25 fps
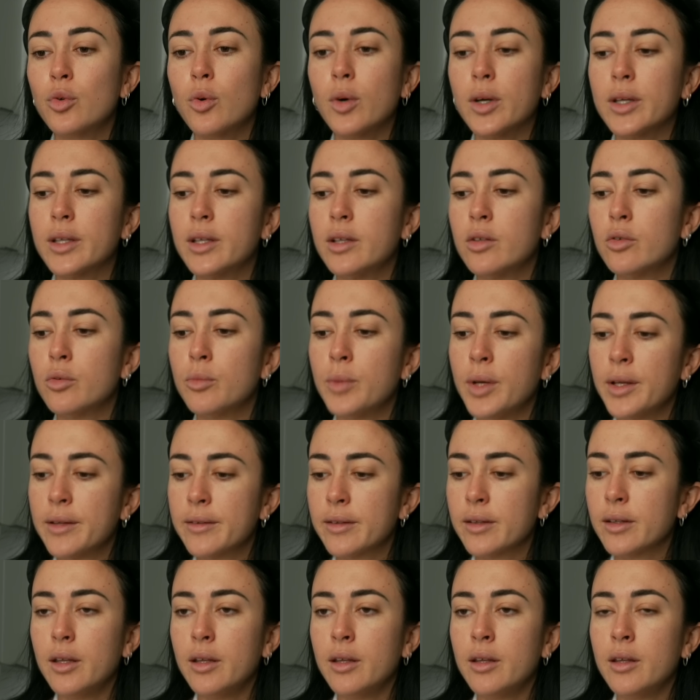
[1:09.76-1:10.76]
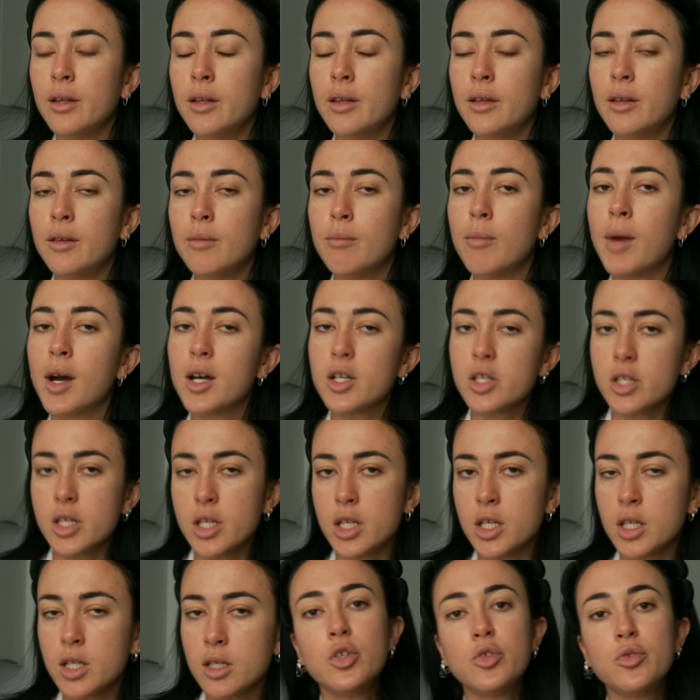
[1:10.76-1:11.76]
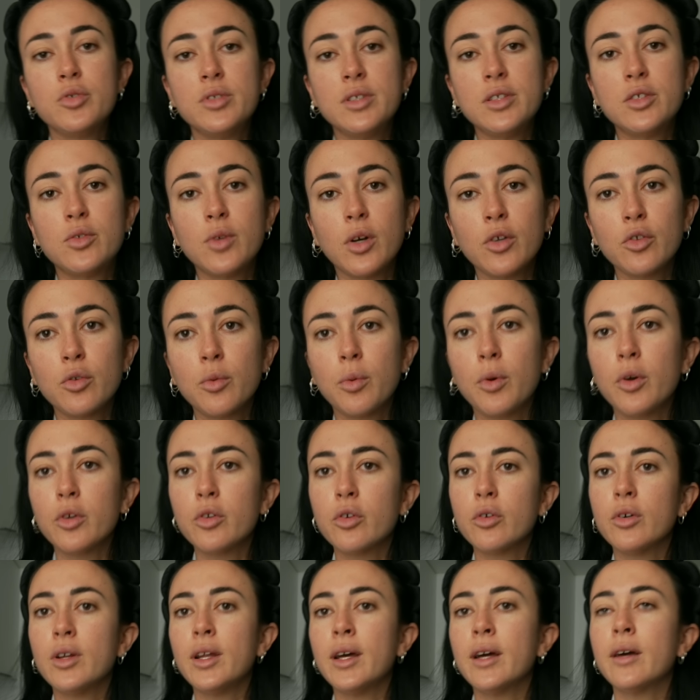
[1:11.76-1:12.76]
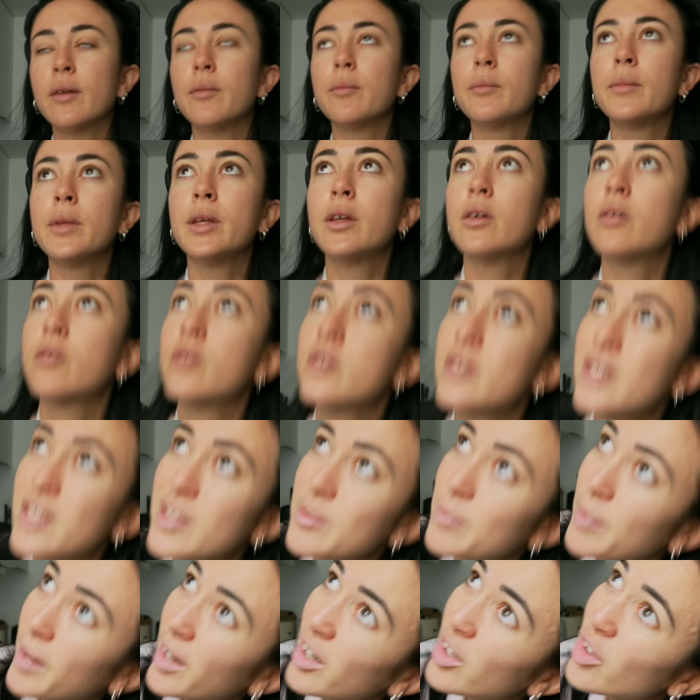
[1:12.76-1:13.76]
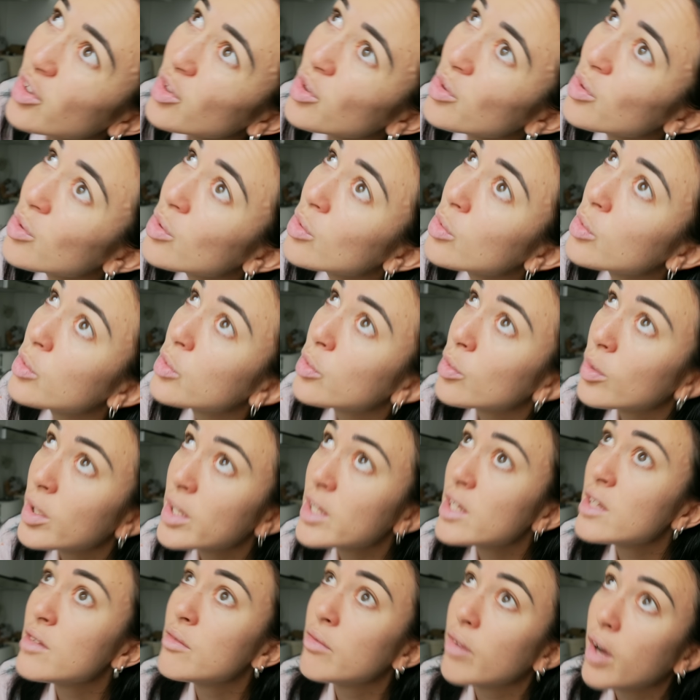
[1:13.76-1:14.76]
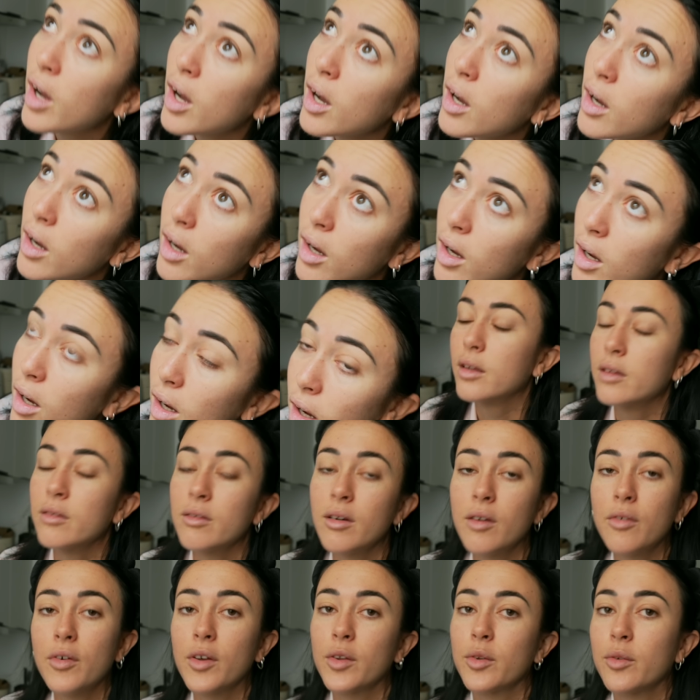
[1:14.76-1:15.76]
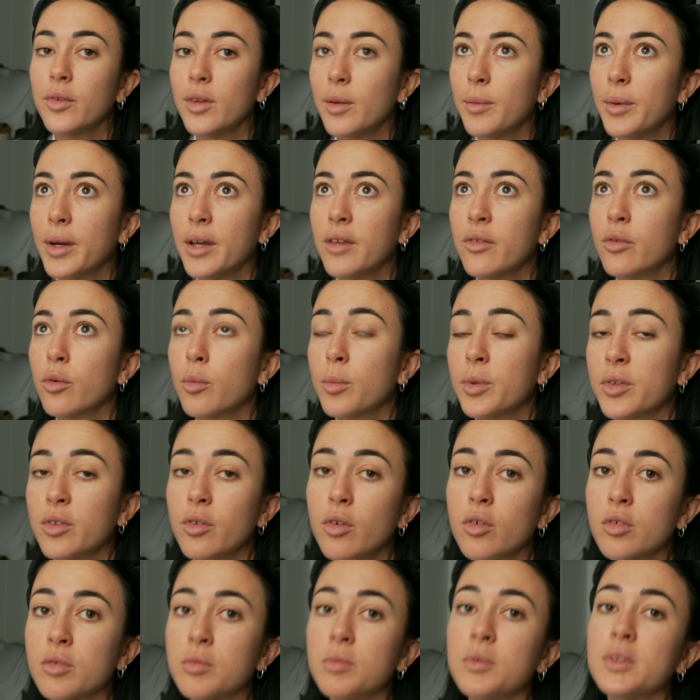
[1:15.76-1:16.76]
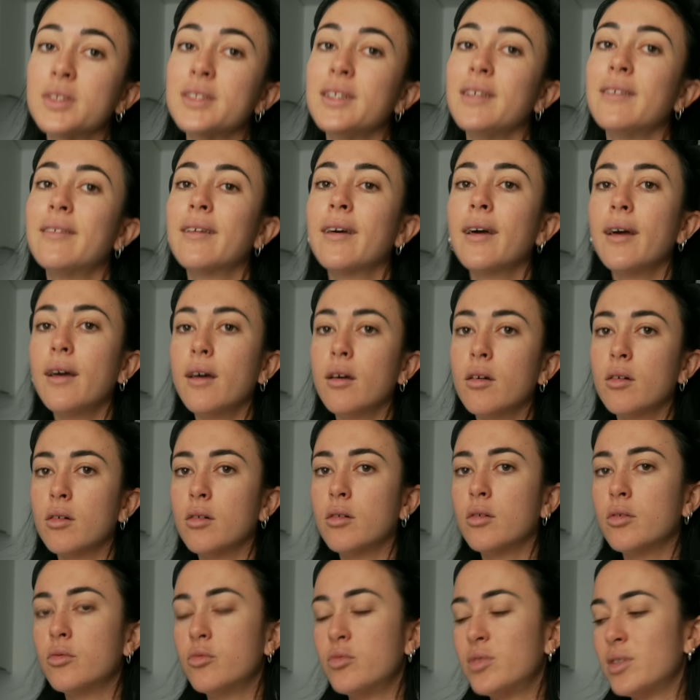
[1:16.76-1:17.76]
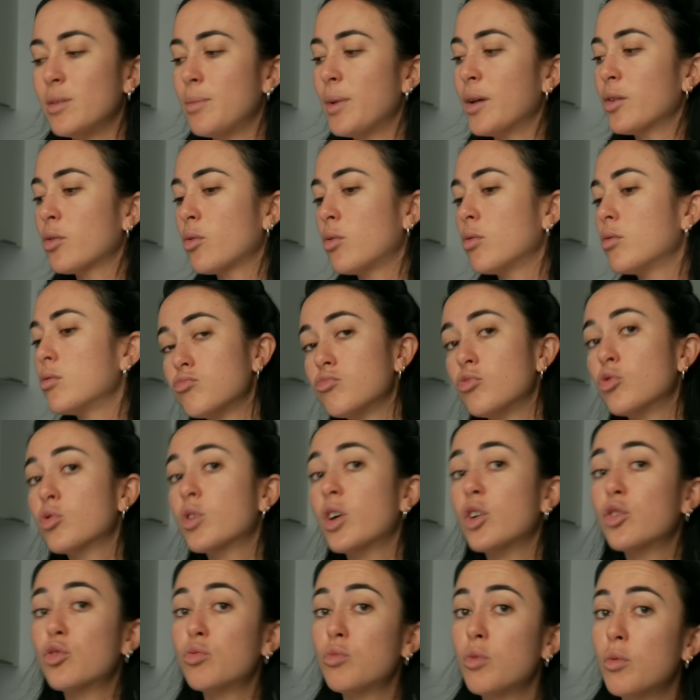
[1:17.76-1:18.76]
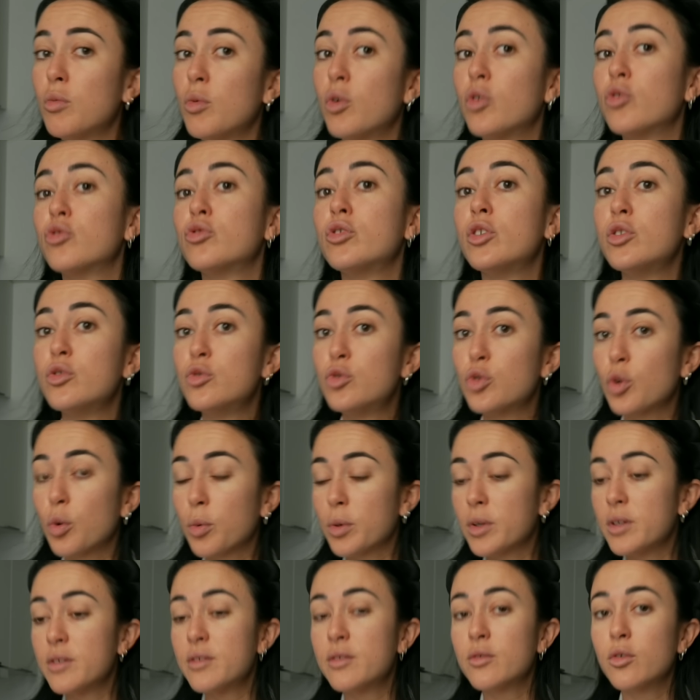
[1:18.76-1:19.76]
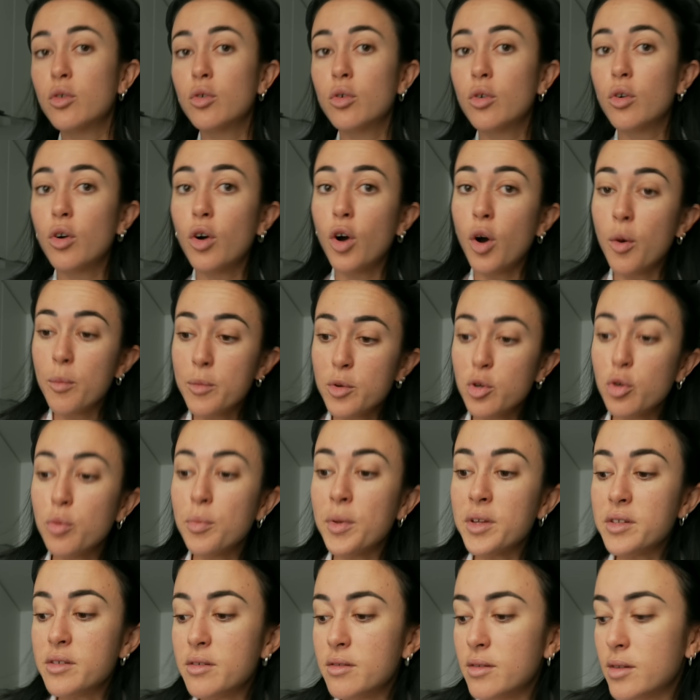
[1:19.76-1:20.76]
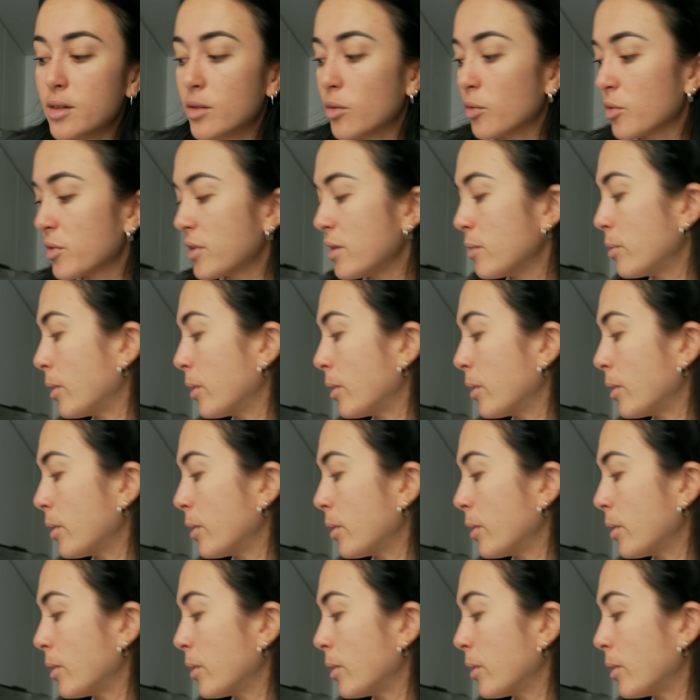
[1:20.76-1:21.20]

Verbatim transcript: euh, km et marcher, juste histoire de prendre l'air. Mais j'espère que le soleil il va, il va faire son apparition parce qu'en ce moment c'est très. tu sais pas trop. Donc à tout moment, on a une surprise en milieu de matinée, on sait